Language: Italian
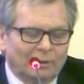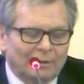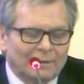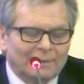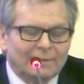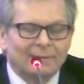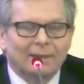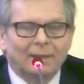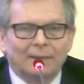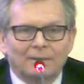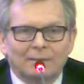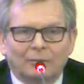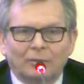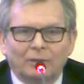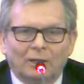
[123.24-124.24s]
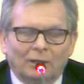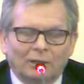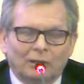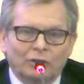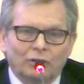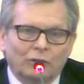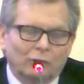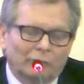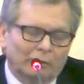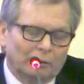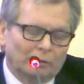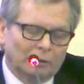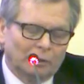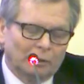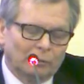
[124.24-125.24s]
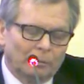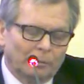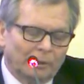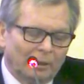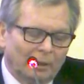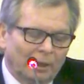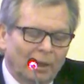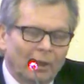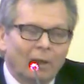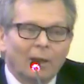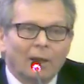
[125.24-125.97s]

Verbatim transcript: dell'assistenza, quindi la 328 del 2000,